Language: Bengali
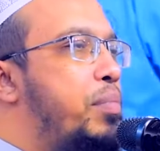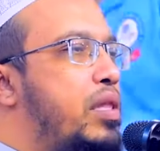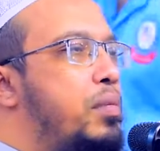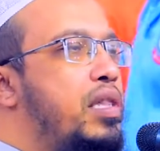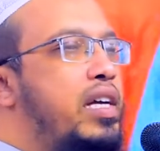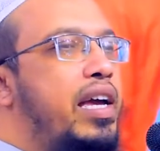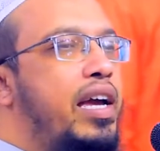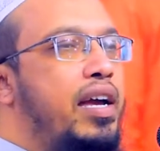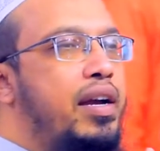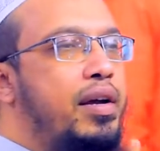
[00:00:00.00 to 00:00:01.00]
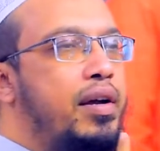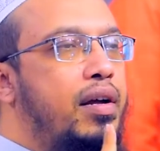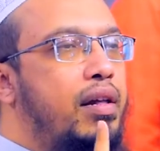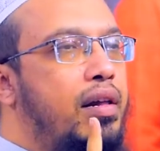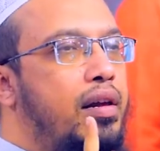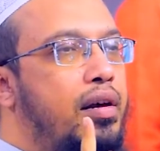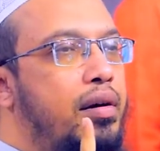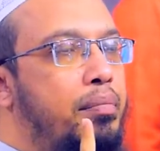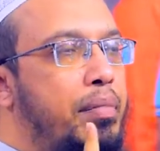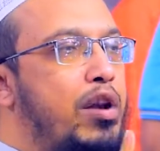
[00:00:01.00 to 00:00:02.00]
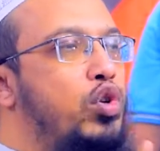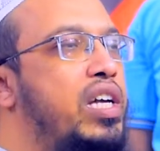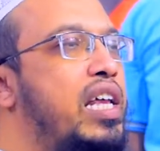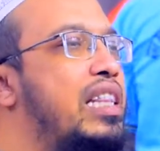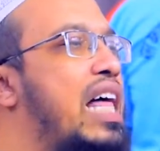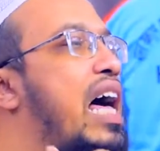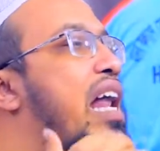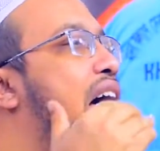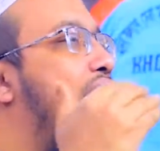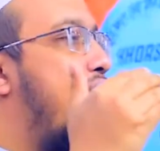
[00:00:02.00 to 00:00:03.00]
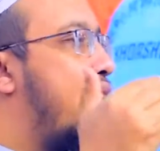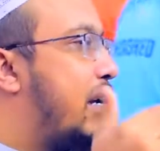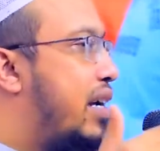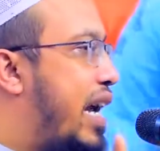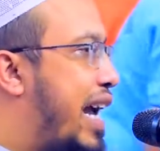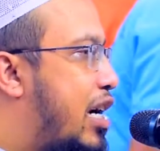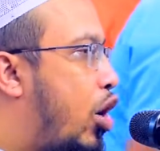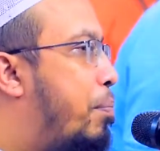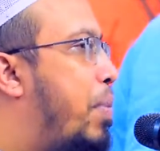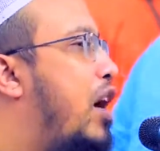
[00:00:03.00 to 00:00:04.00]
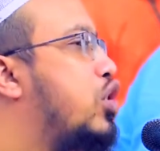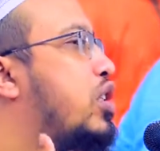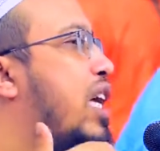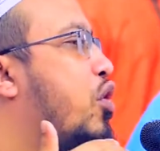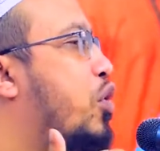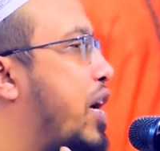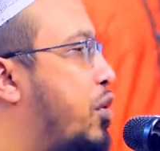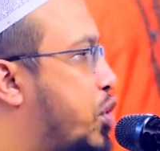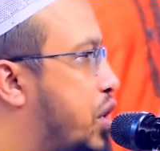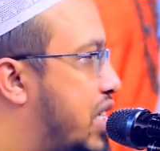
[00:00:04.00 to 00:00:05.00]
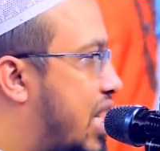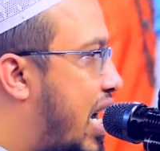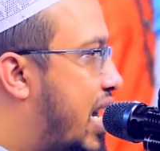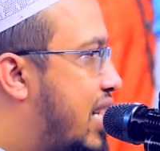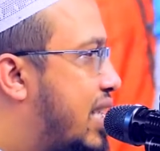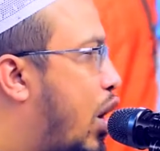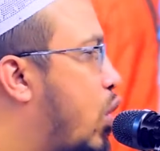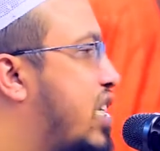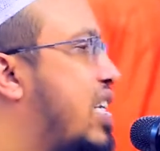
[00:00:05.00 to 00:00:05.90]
পৃথিবী থেকে মানুষের ধারা এটা অব্যাহত থাকুক কেউ যদি চায় তাহলে